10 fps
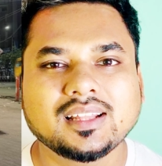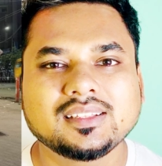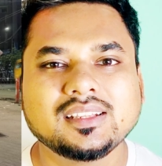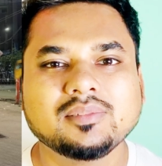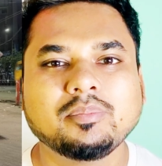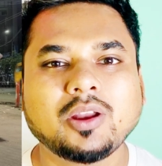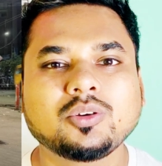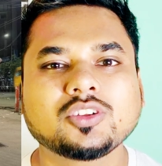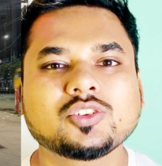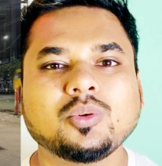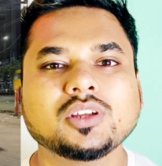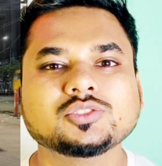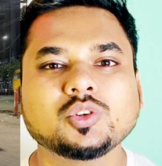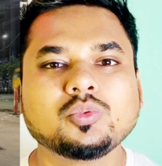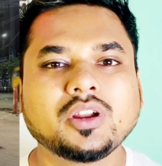রাত্রি বারোটার সময়
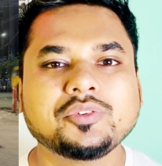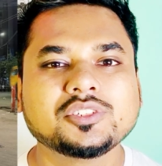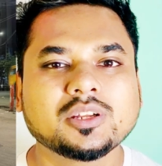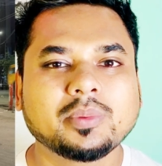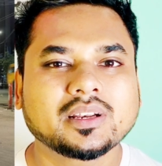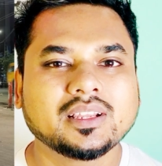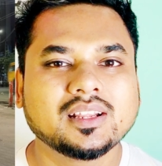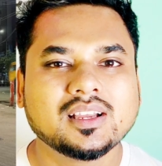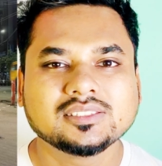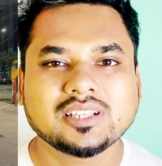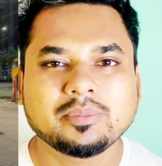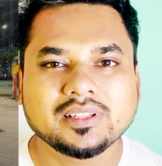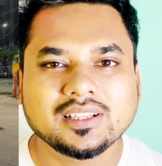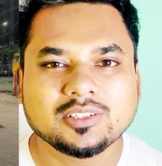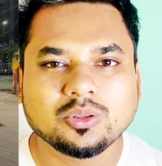যমুনা ফিউচার পার্কের সামনে
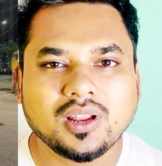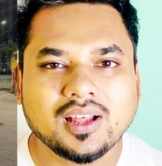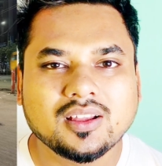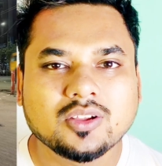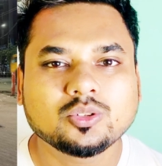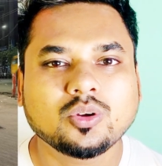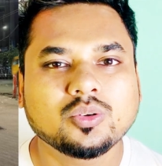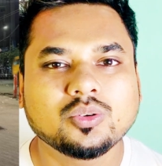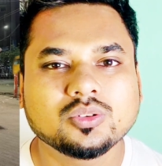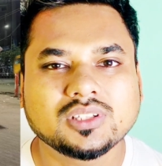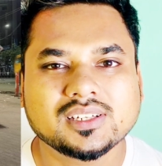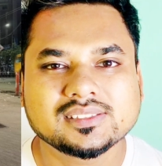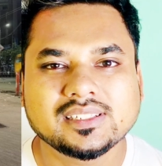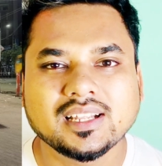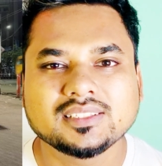থেকে তোলা তখনও তার
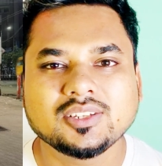সিরিয়াল